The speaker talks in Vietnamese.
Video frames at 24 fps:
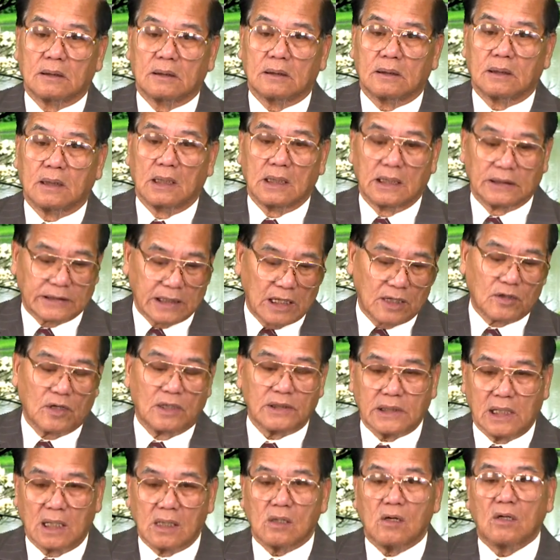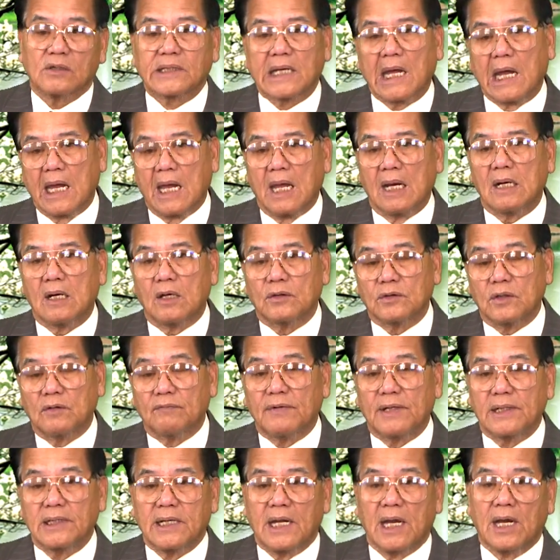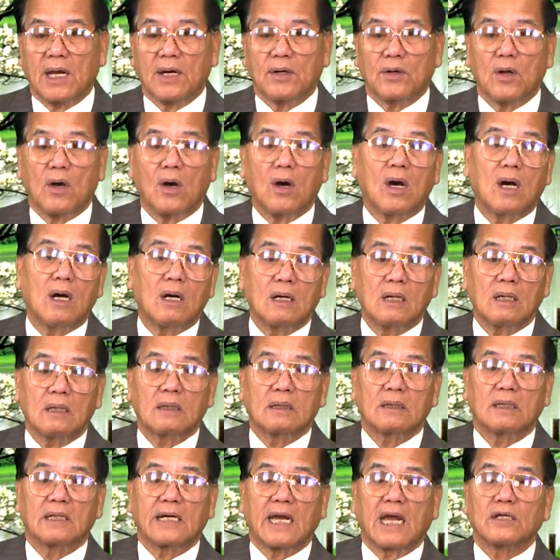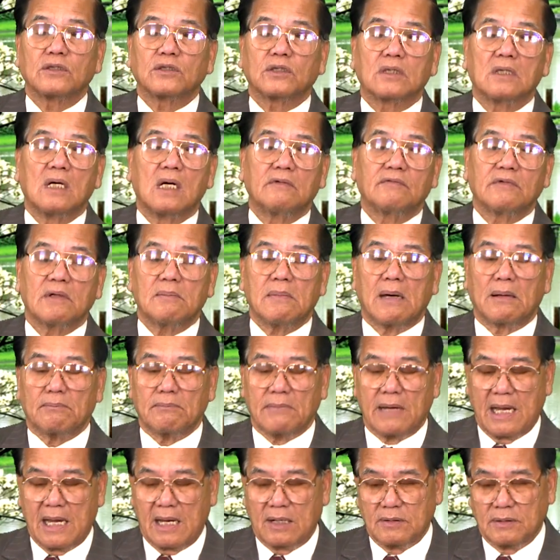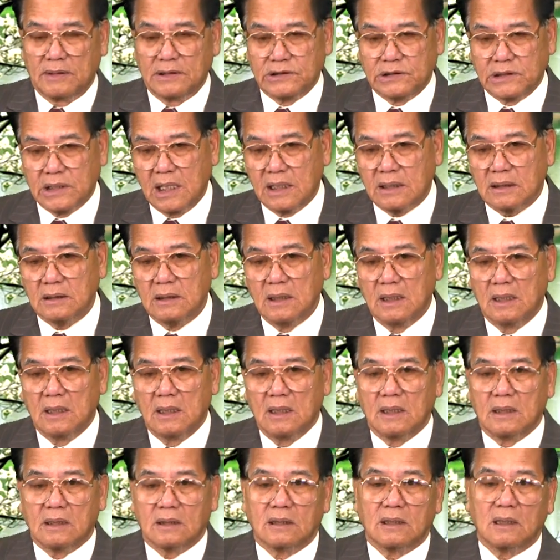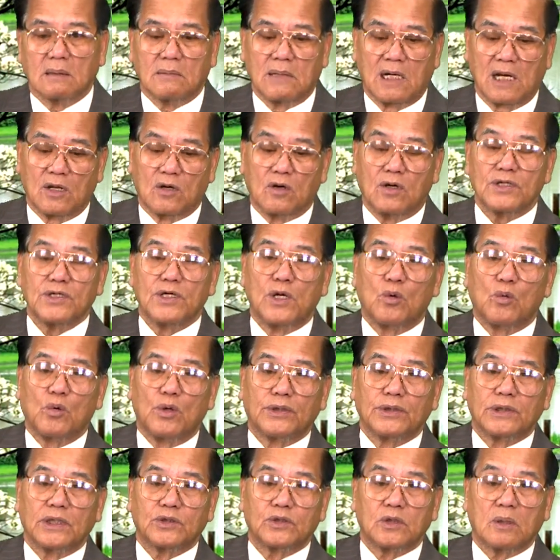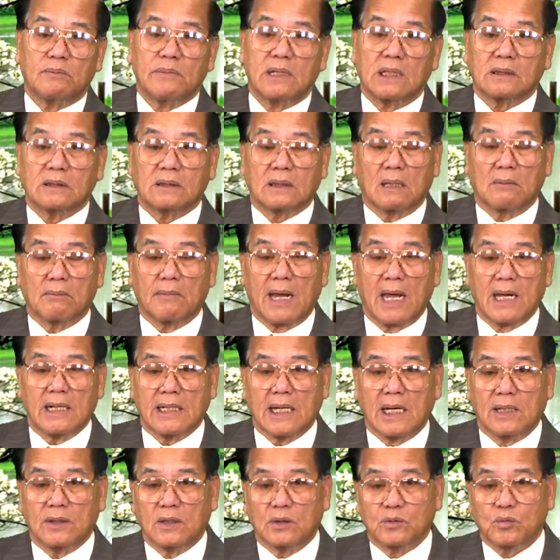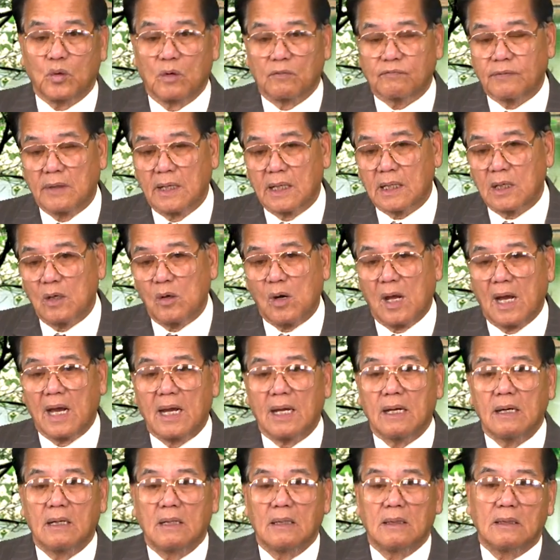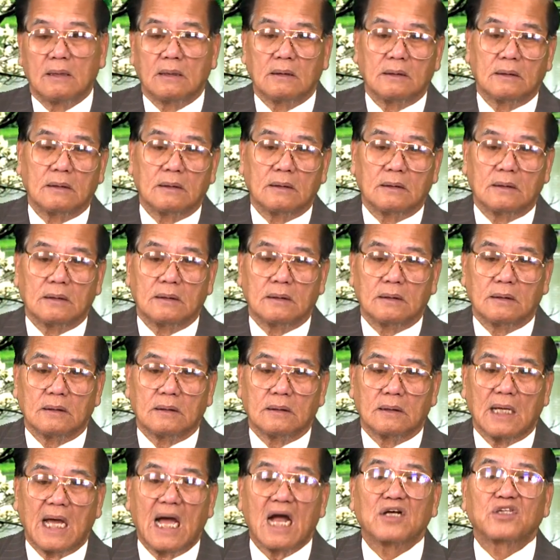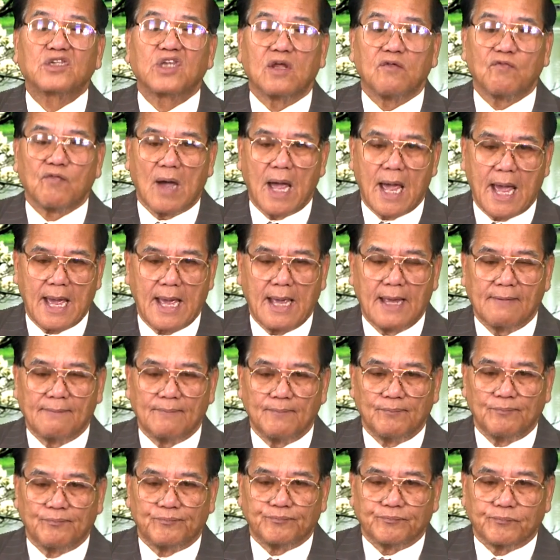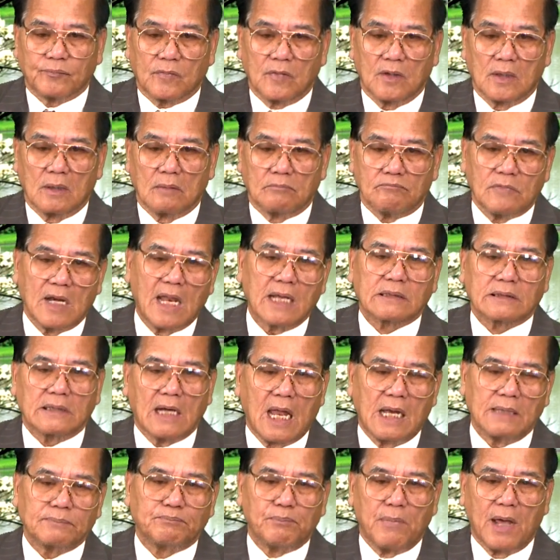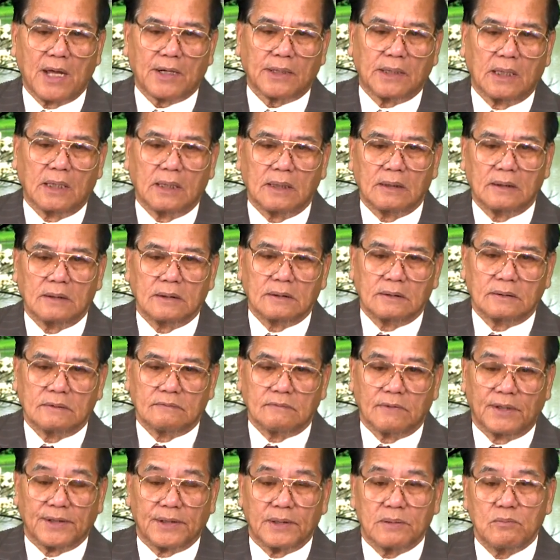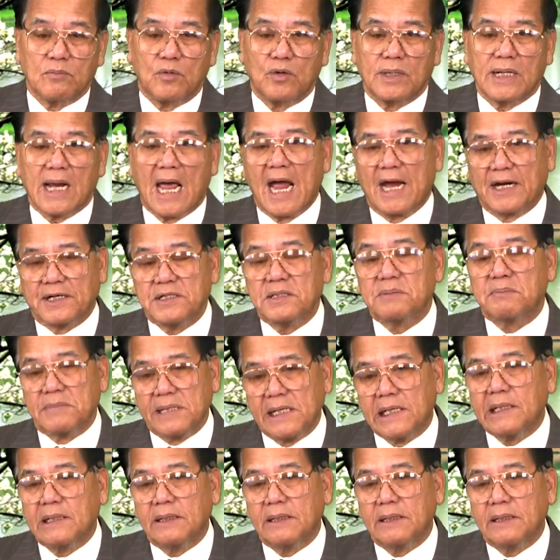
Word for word: thì người ta nói rằng có thể là do vấn đề nó ghen tương với bạn bè nó chết. Nhưng mà lại có nhiều nguồn tin cho biết thằng bé này nó thuộc về cái loại Antifa, Black Lives Matter, và nó muốn hại nước Mỹ.